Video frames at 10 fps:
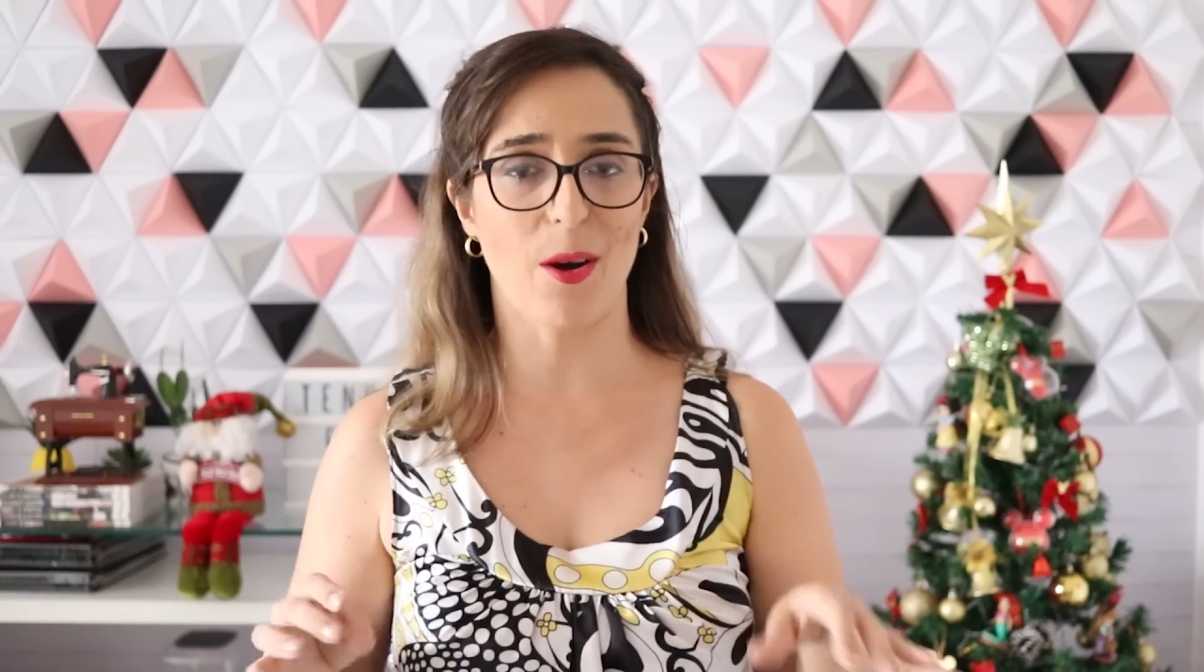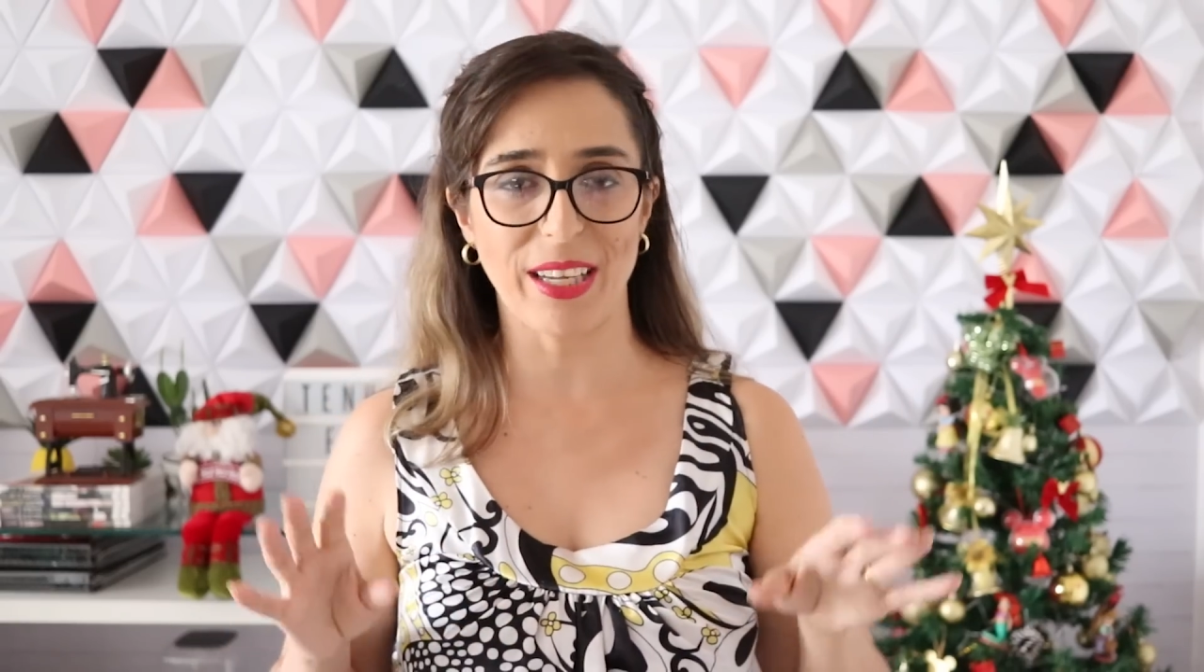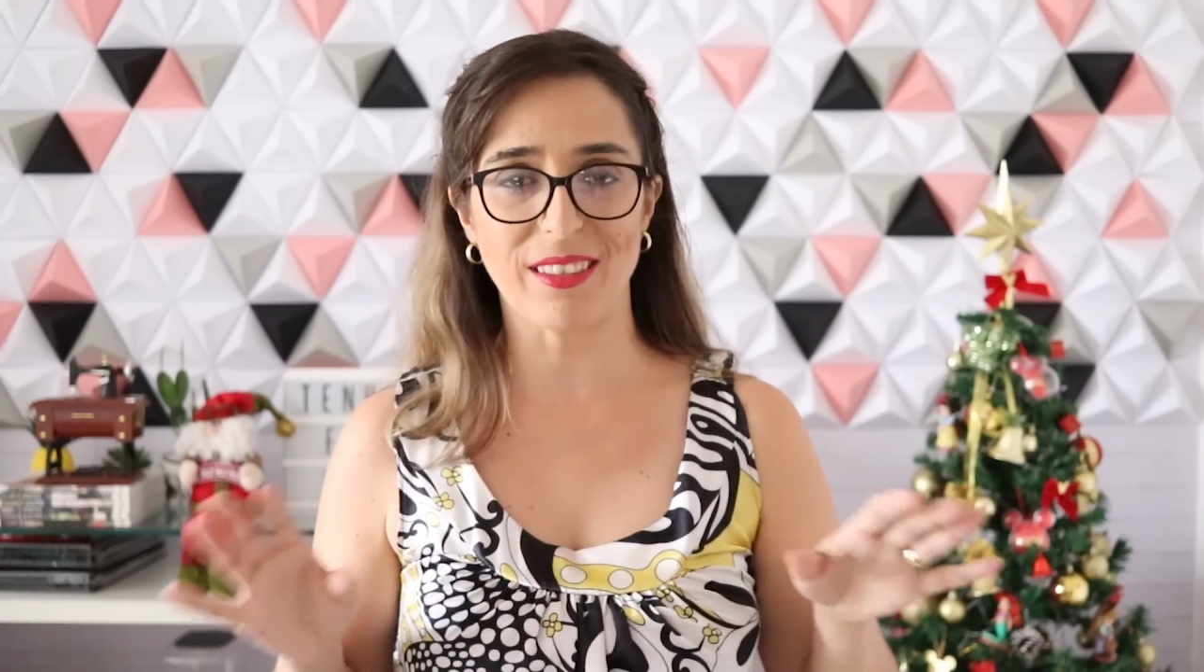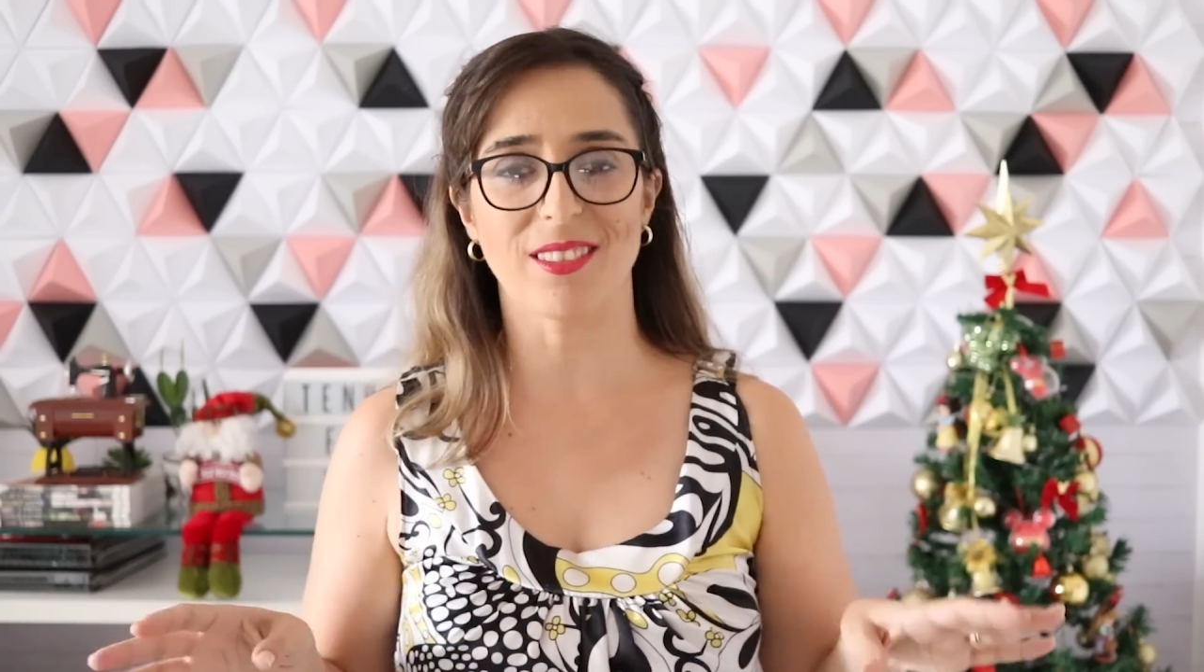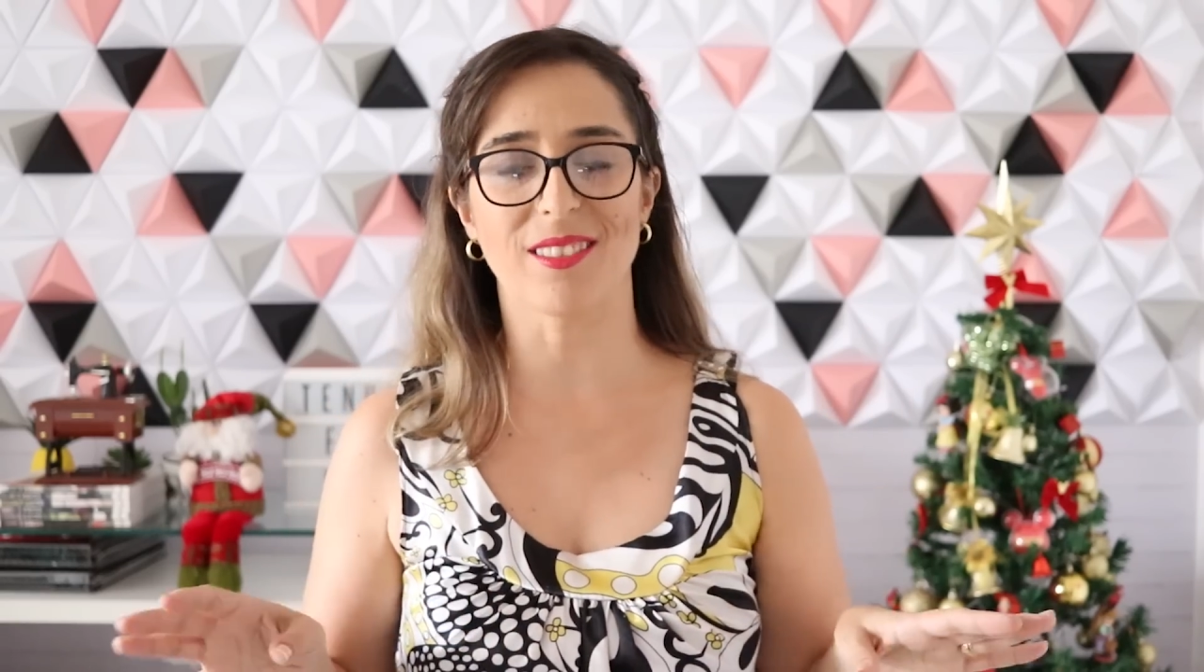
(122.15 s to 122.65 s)
eu
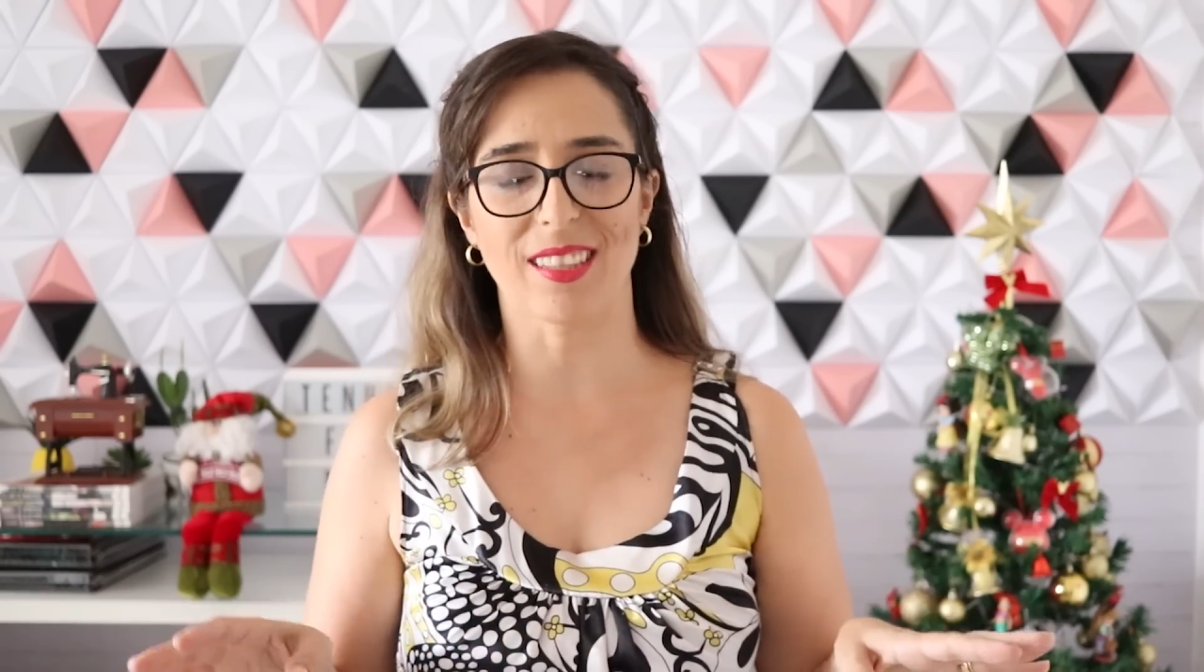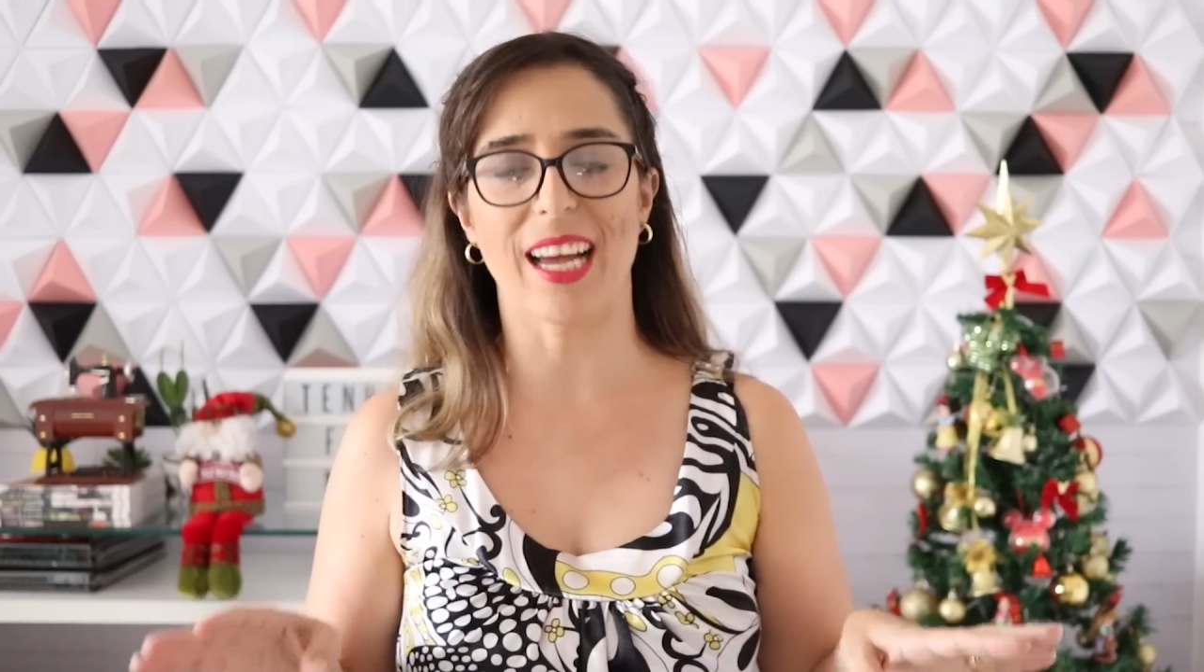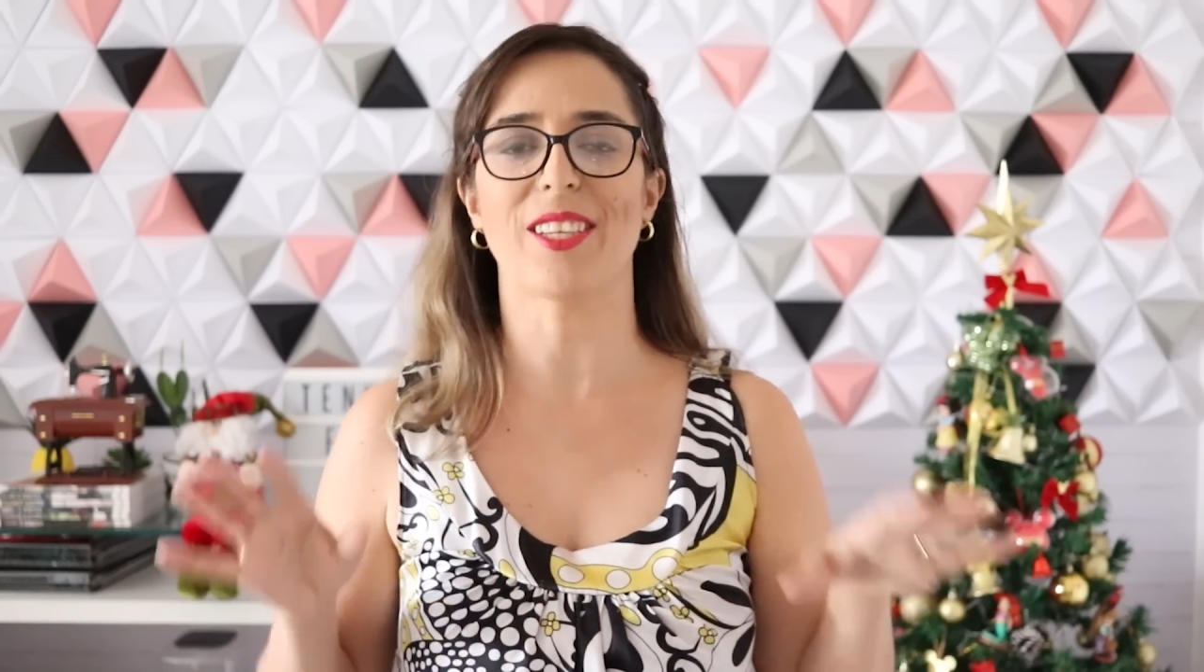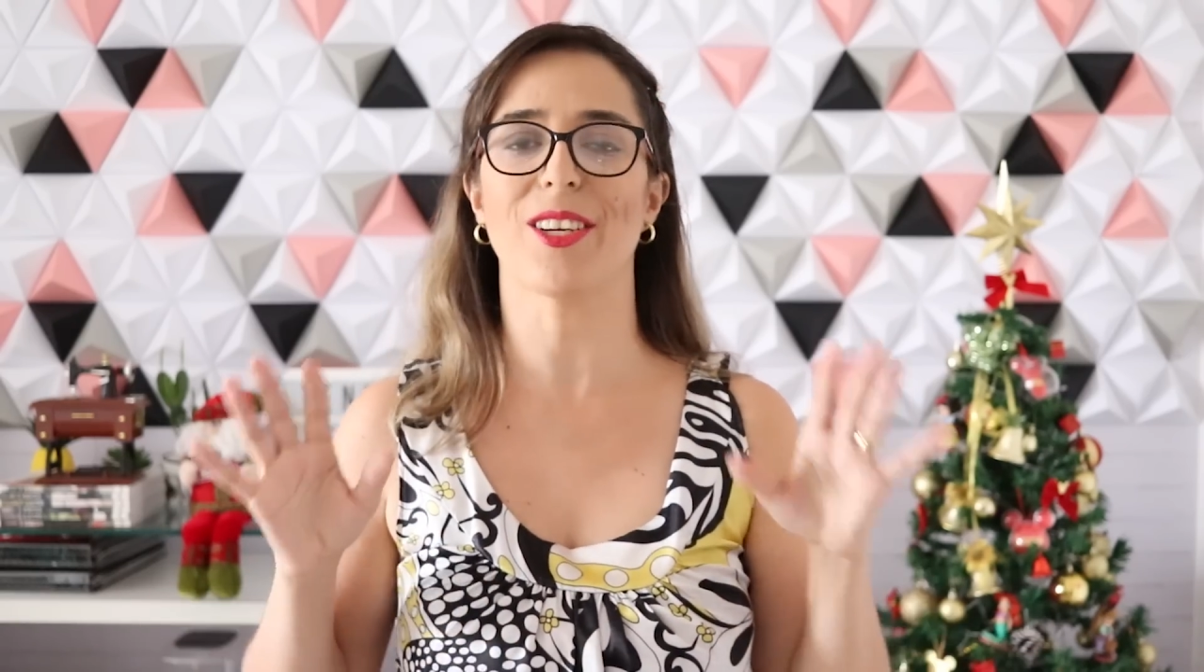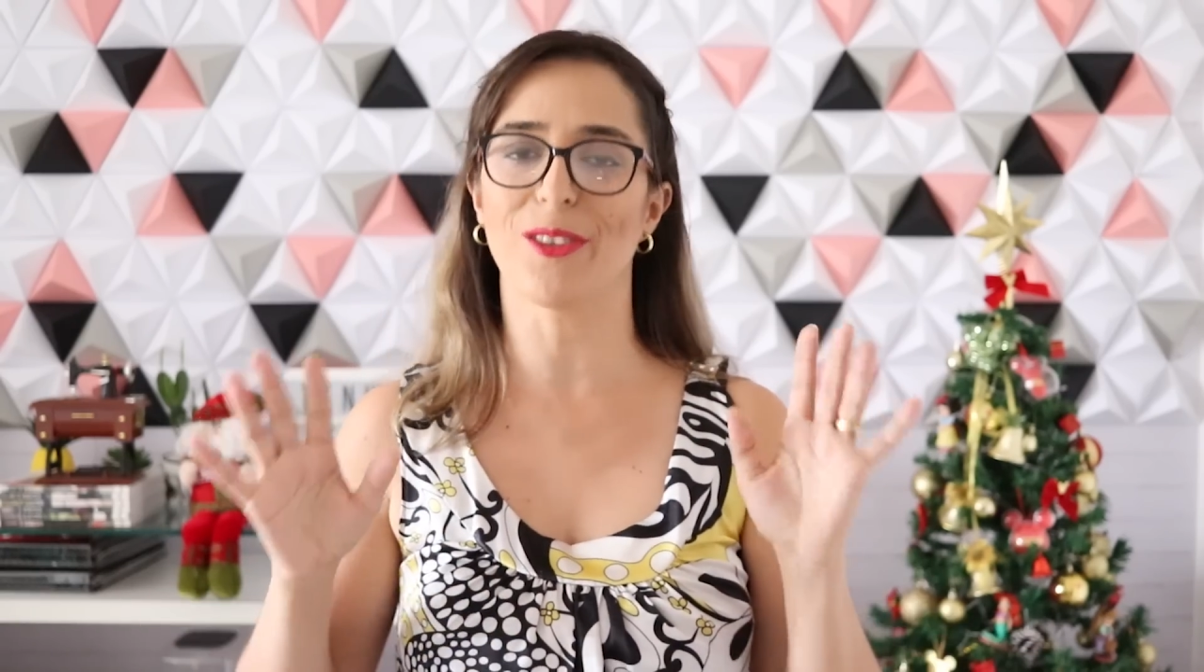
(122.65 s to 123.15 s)
entro no
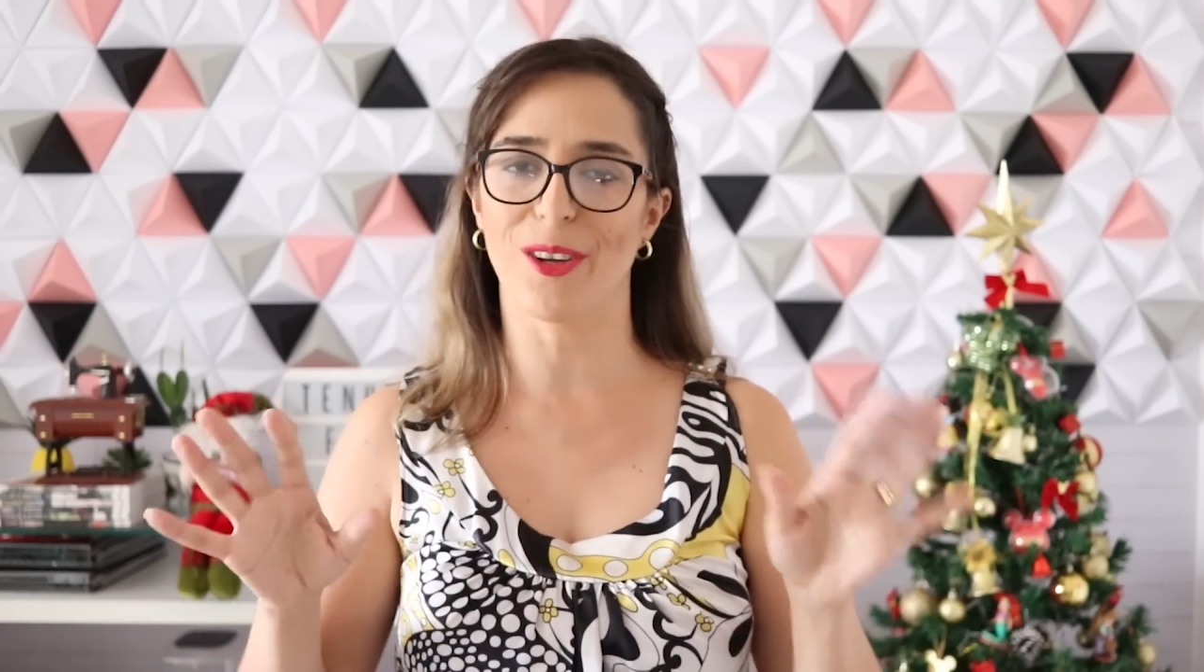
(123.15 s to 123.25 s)
site eu